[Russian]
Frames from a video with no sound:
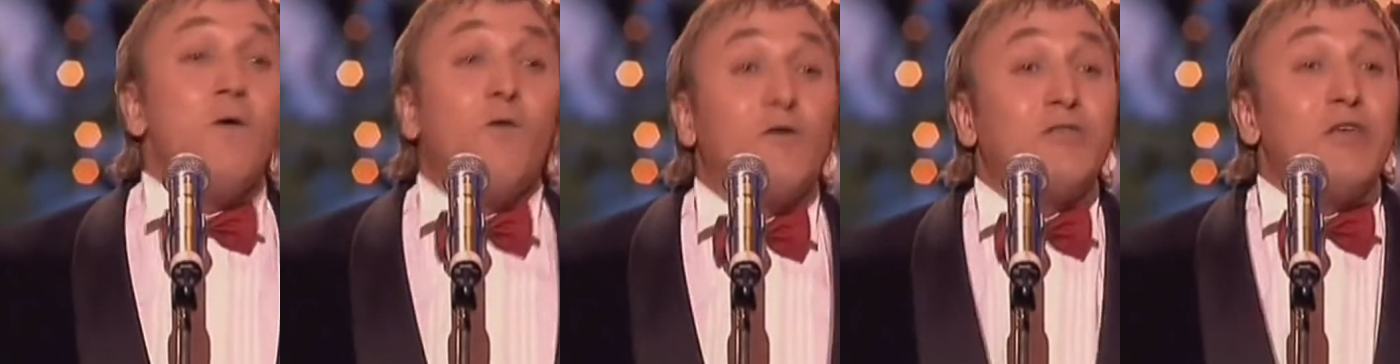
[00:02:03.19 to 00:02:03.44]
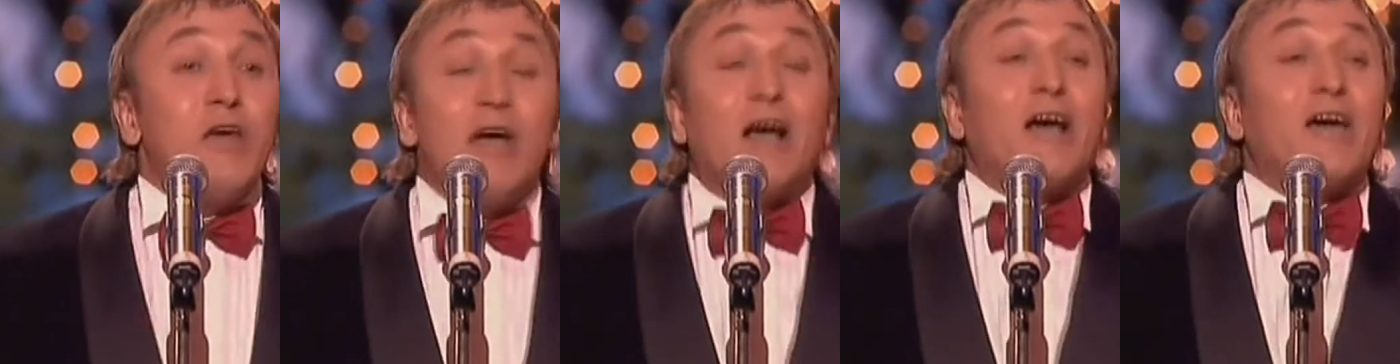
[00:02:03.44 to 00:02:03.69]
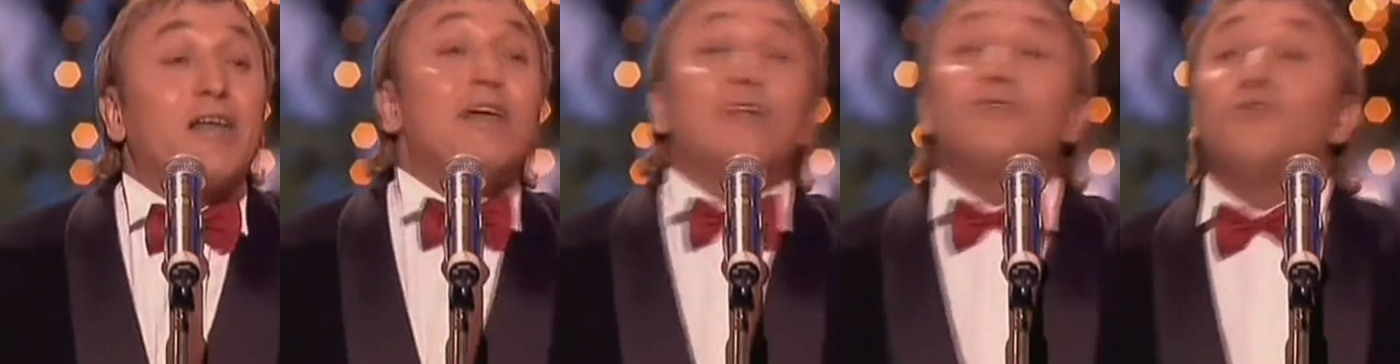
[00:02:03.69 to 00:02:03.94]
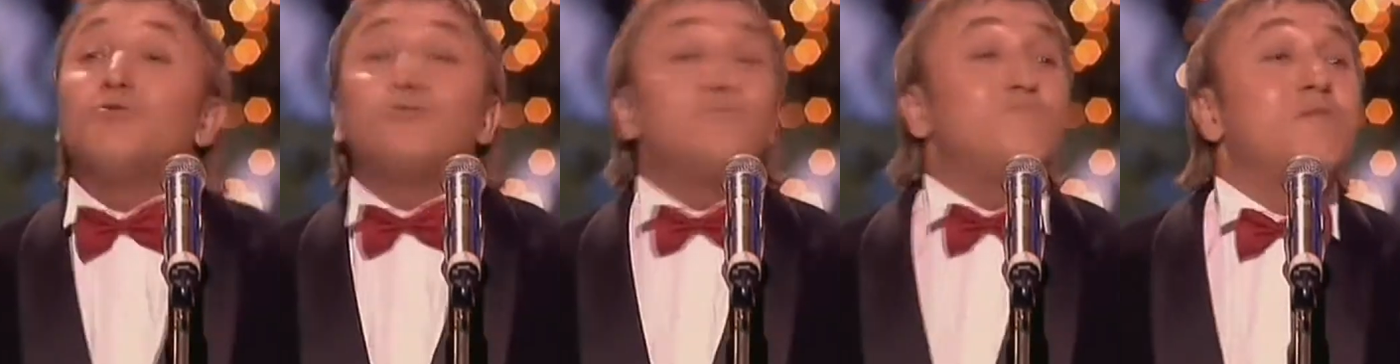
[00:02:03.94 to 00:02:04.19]
Вот
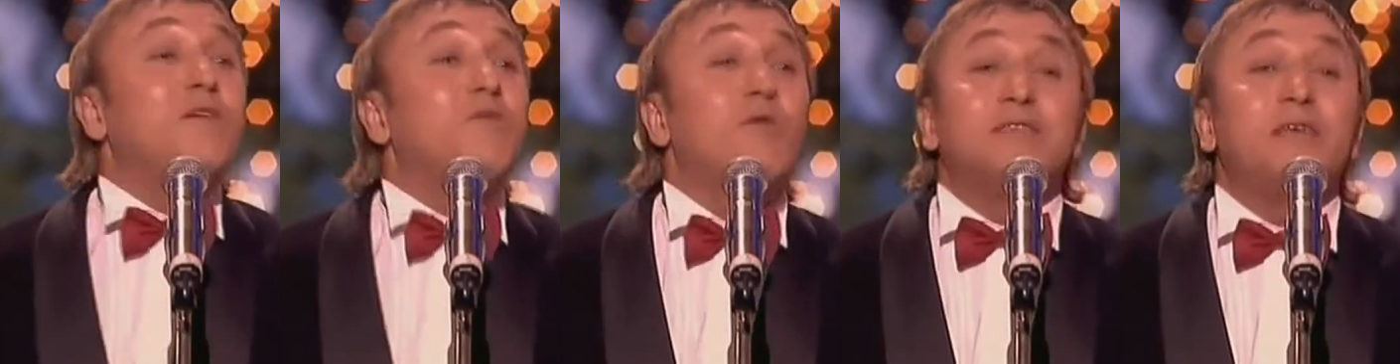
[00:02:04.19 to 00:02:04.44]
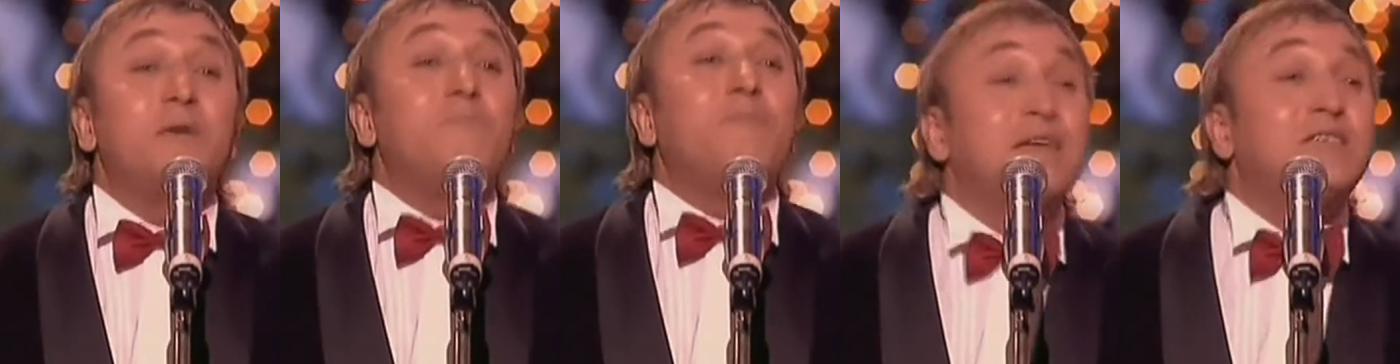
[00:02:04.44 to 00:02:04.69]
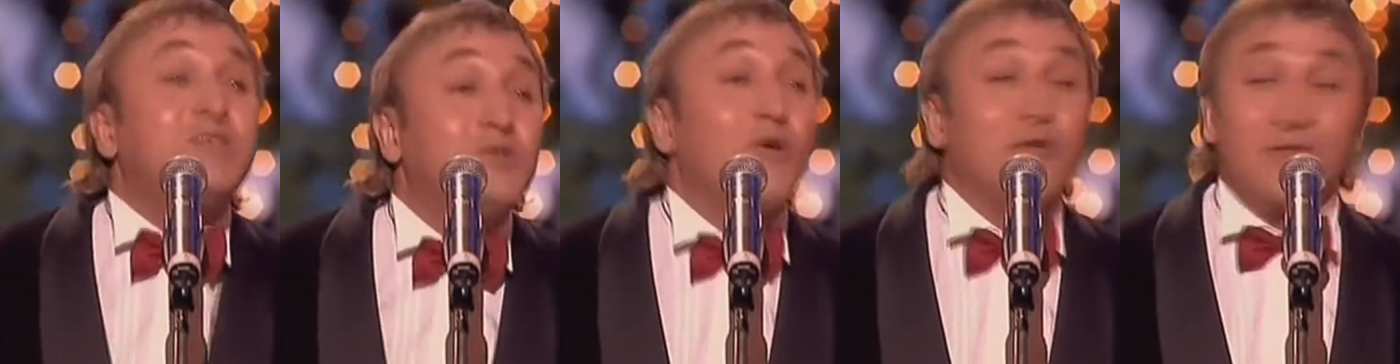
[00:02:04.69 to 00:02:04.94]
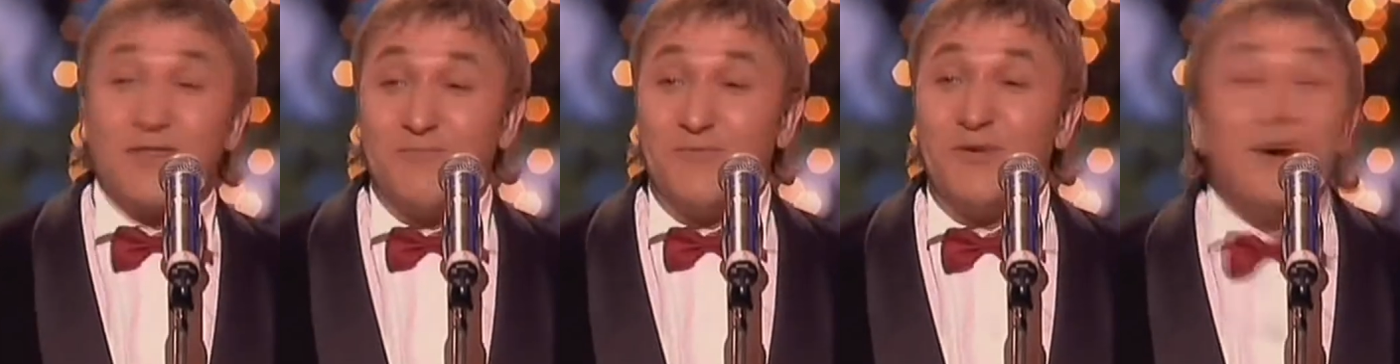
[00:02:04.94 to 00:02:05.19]
мелодии
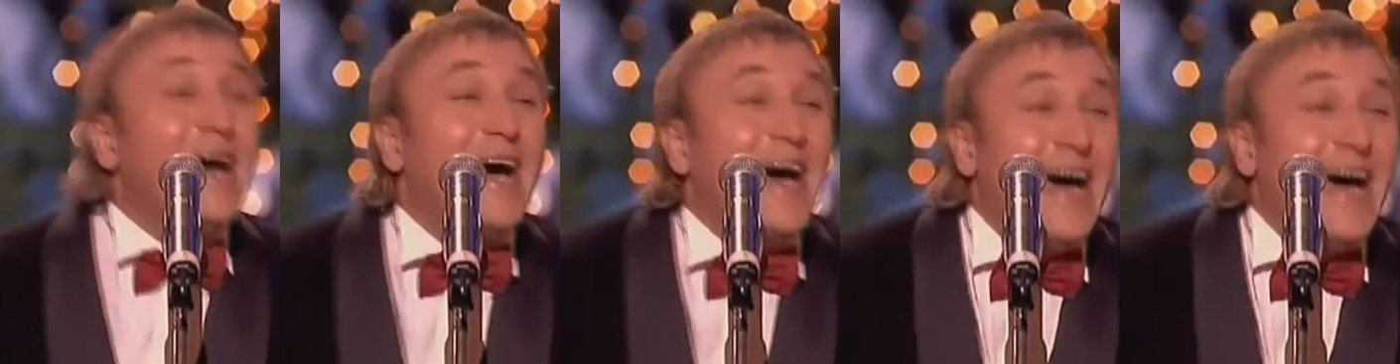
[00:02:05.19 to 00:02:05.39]
по-черному.